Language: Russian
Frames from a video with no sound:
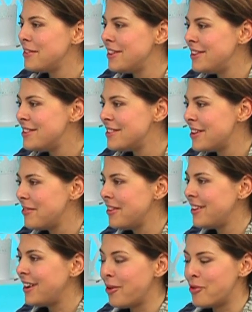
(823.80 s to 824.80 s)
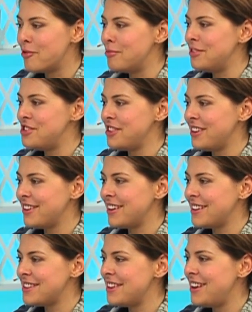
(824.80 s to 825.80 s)
поделись с нами, какого бы человека
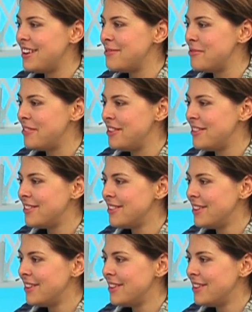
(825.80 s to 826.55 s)
хотела рядом видеть?